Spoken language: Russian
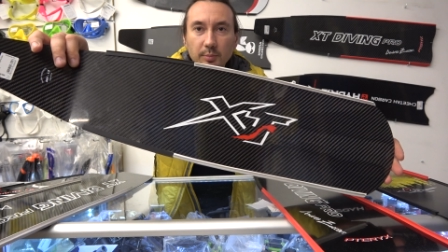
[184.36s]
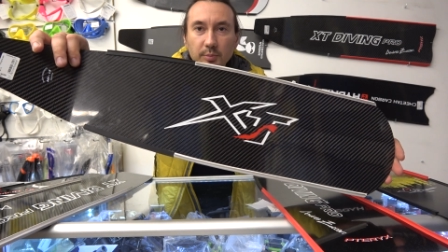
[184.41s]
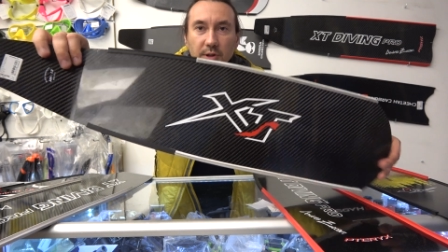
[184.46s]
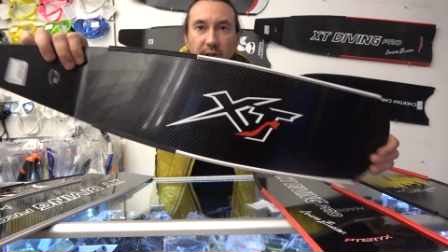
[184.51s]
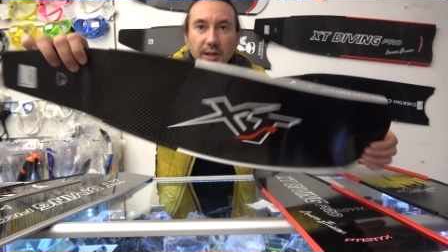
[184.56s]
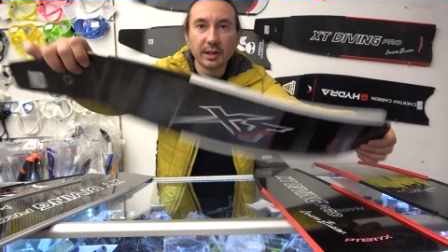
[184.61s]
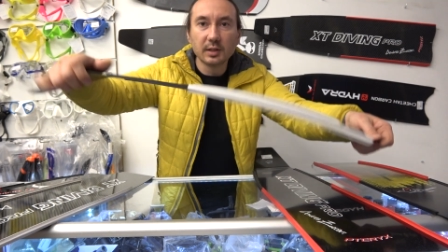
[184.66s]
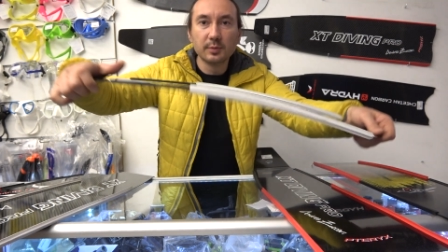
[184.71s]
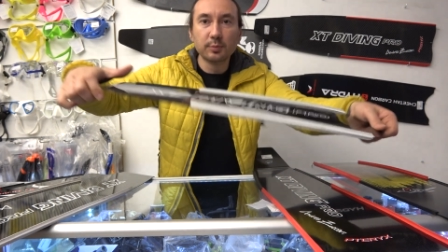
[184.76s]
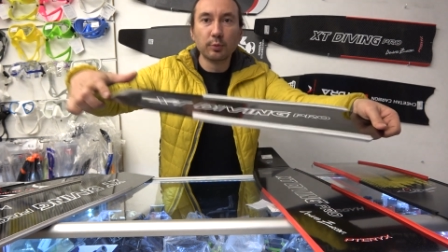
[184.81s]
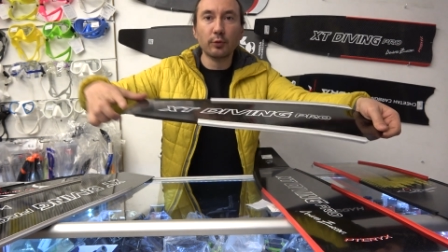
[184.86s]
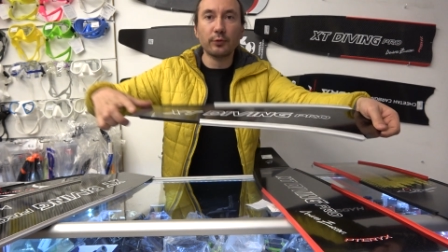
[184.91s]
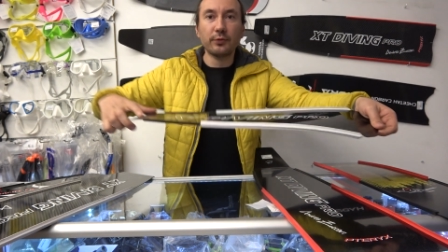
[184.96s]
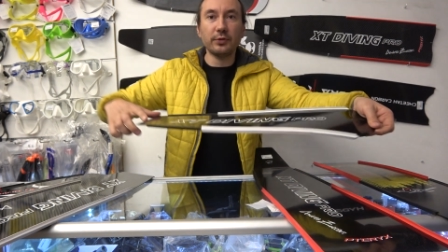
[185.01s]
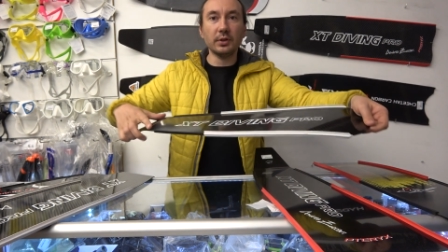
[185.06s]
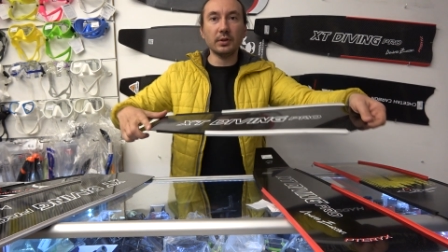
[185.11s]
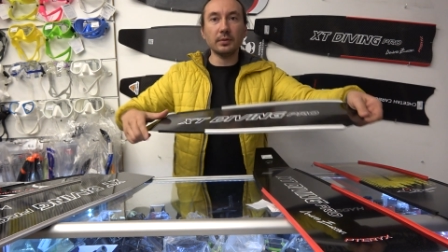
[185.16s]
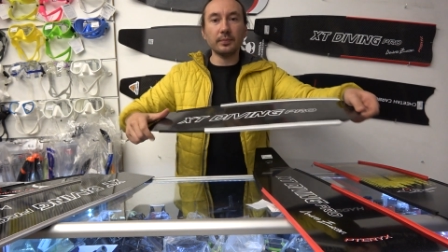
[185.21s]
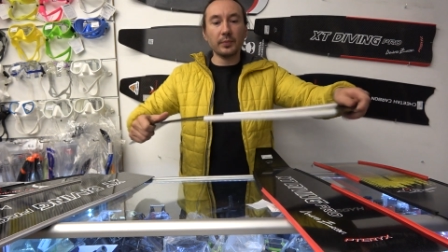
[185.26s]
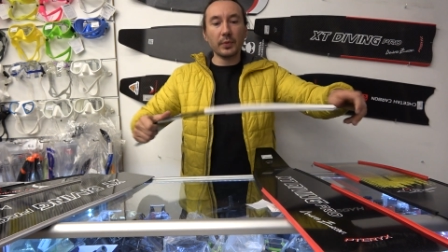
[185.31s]
Pterix
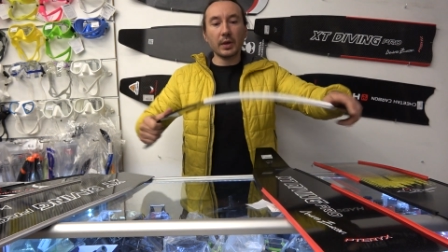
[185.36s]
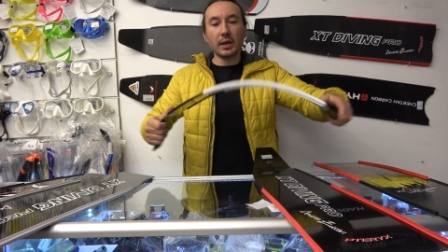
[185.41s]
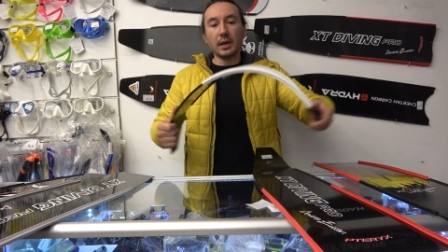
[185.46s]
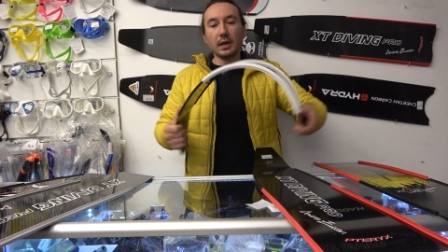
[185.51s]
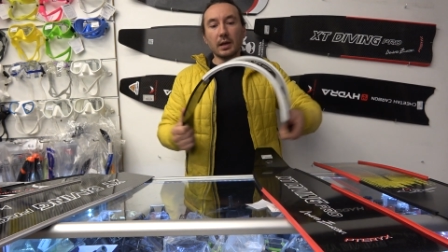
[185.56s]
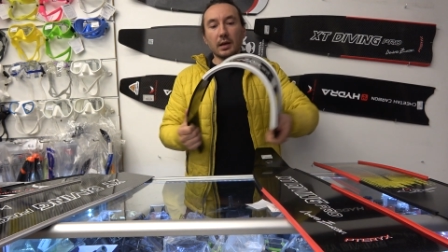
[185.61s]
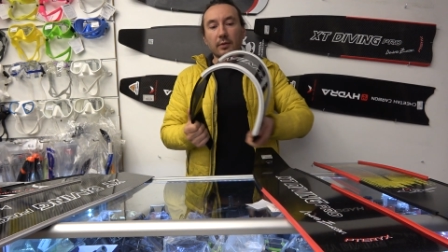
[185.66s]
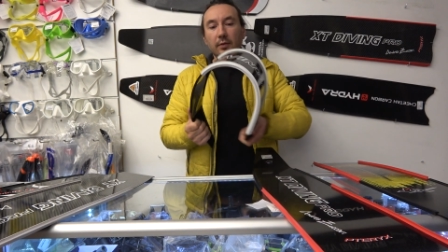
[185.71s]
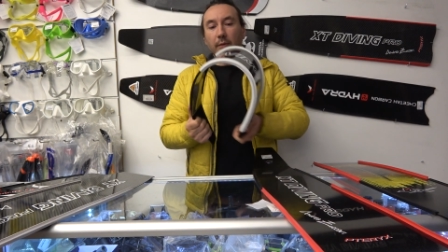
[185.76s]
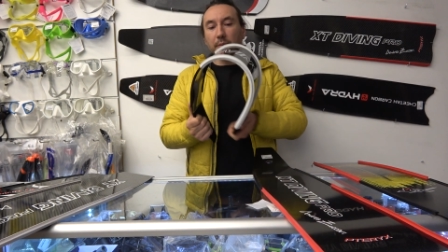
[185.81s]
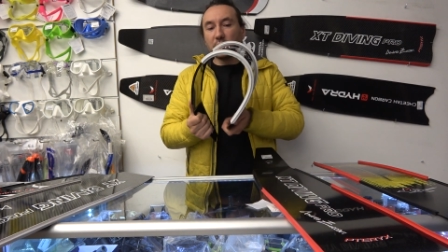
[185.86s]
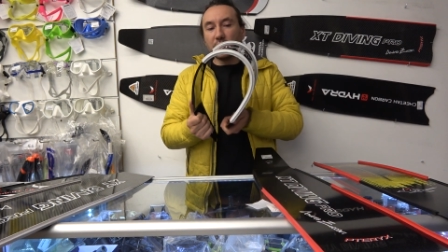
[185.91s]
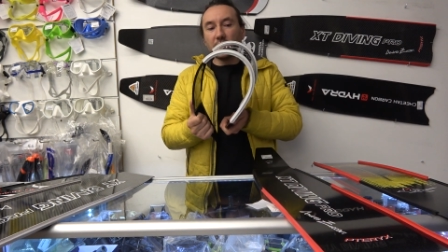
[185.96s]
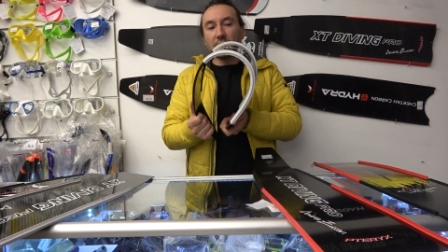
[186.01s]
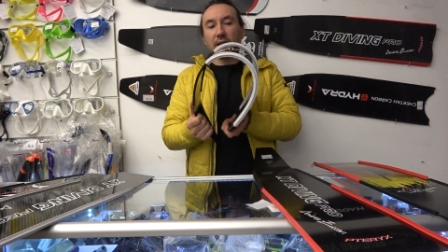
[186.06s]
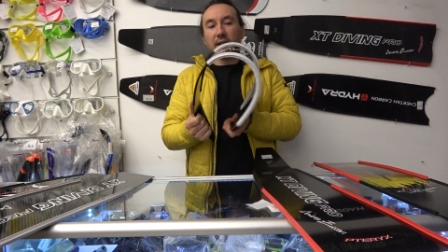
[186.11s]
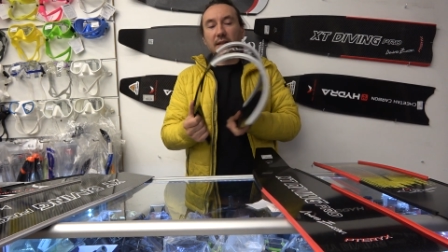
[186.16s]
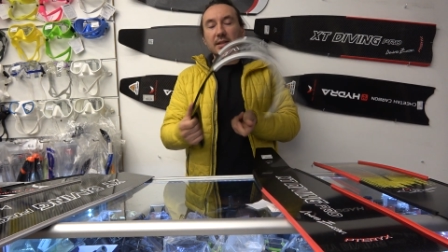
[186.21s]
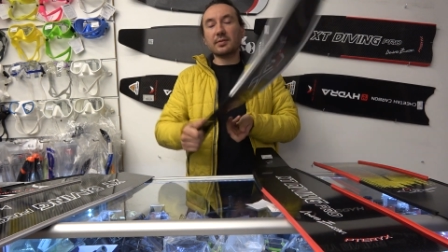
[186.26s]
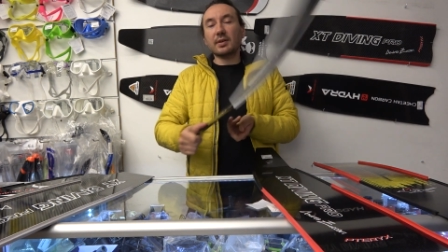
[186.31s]
Pullfin. Вообще
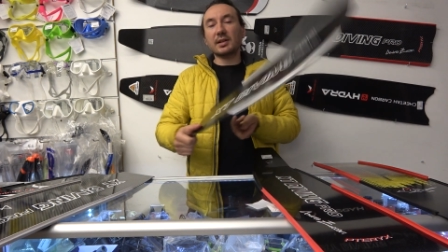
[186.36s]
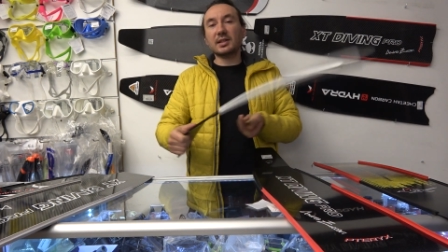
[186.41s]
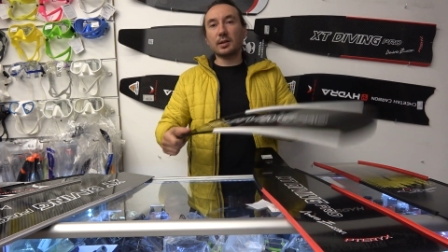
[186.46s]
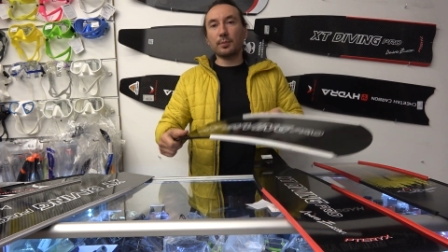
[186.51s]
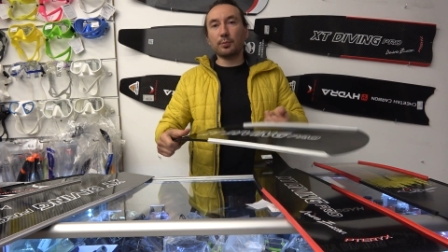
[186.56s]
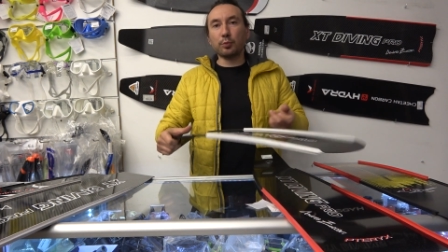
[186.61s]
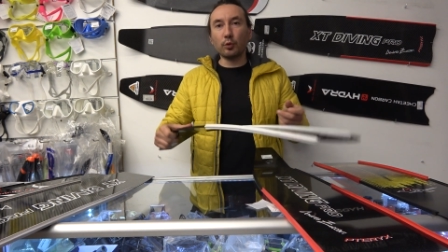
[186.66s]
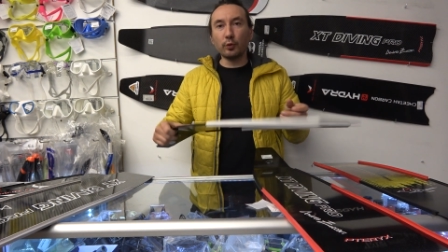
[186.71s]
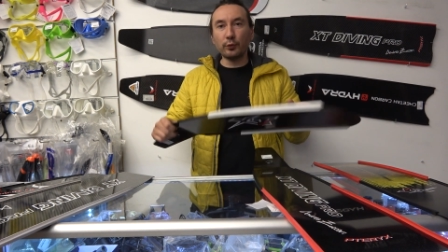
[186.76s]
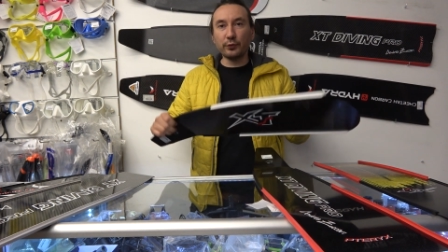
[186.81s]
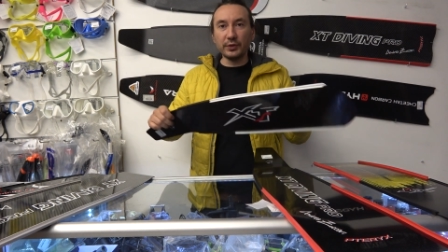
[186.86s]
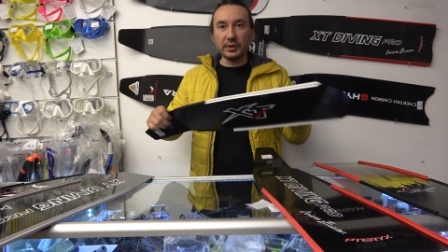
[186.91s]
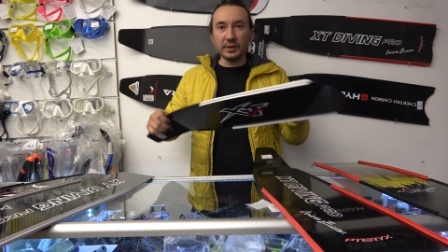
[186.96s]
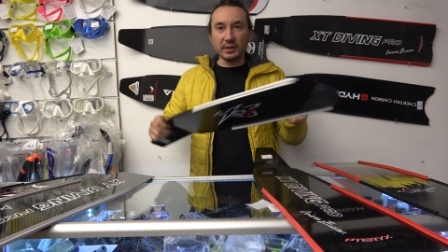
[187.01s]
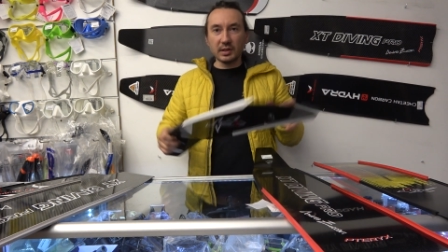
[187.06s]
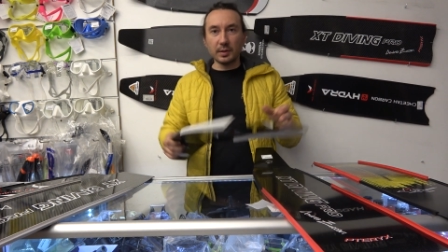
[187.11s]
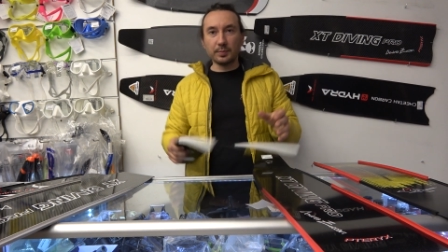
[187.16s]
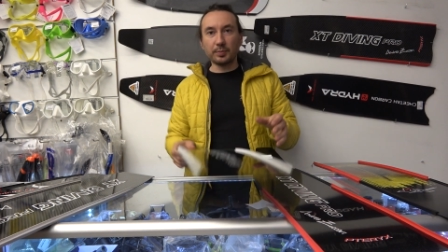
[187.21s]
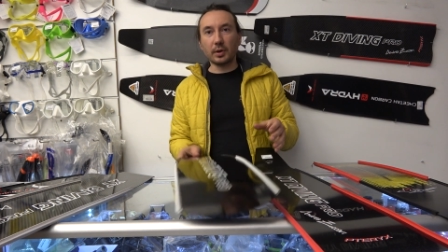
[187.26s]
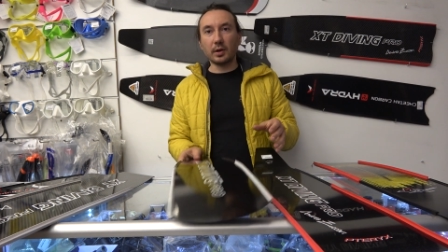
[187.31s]
она называется Pullfin,
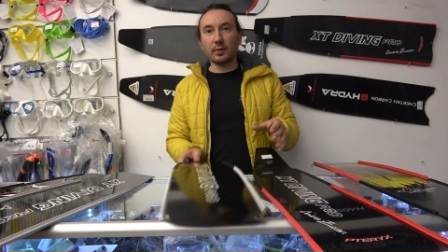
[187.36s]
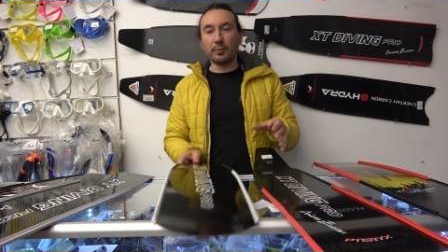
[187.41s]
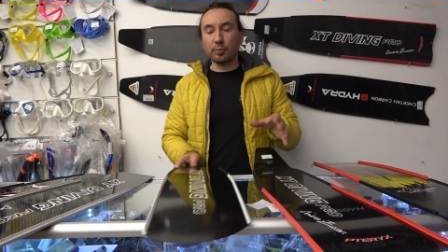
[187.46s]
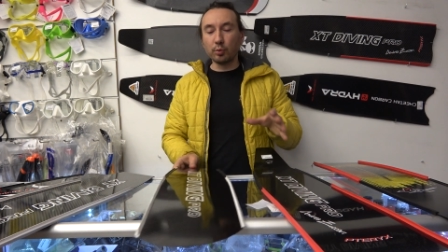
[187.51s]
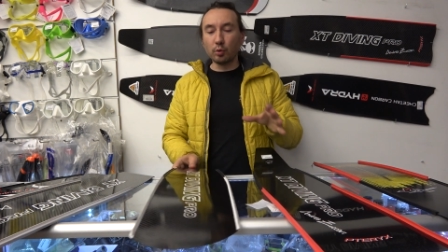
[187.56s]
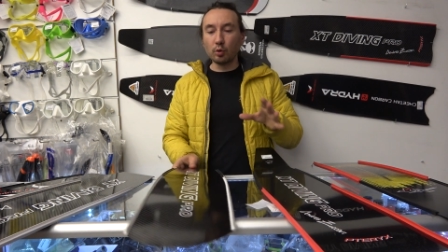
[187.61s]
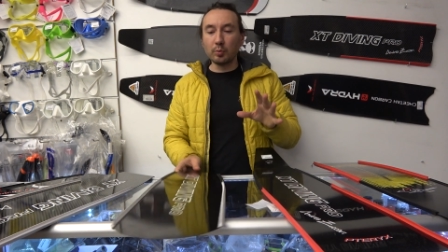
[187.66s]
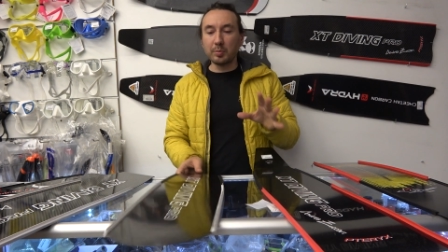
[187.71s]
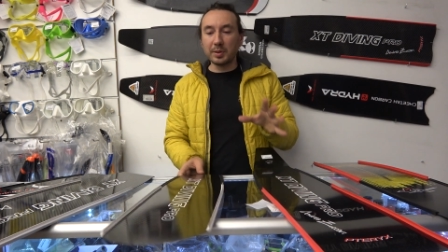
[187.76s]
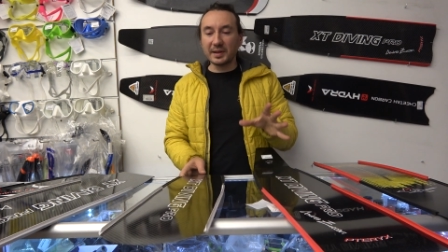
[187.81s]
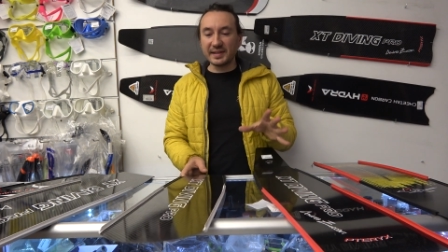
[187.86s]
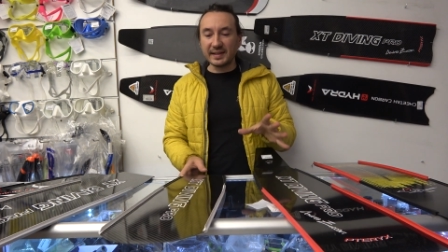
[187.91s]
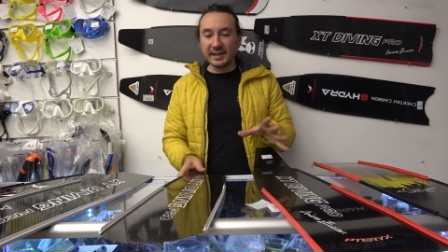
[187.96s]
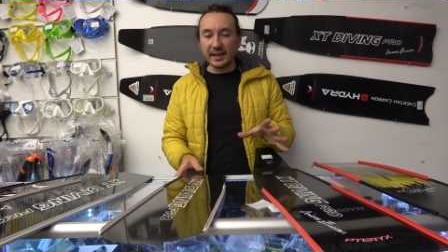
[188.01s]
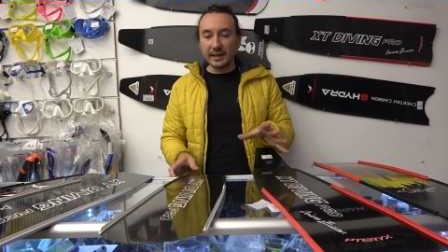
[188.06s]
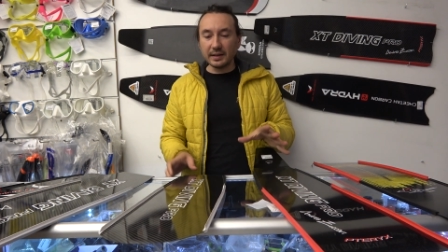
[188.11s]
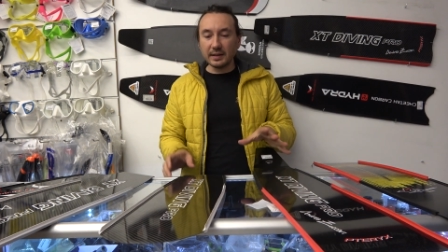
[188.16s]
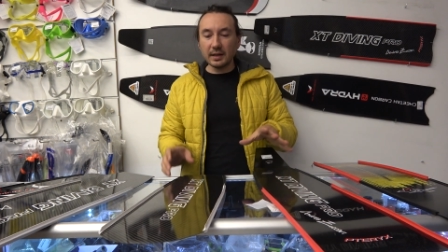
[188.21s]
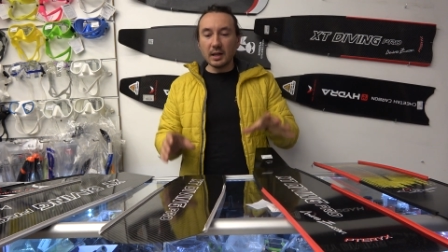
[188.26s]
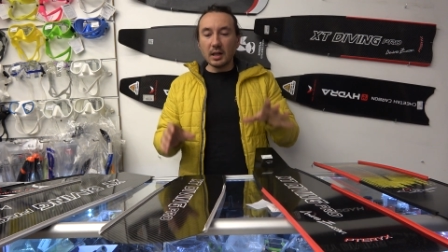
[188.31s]
типа пул
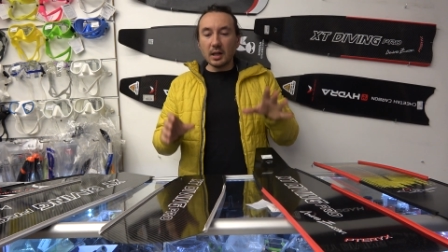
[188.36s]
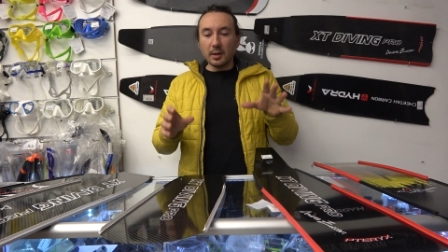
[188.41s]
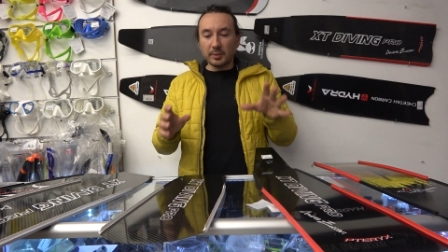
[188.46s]
бассейн,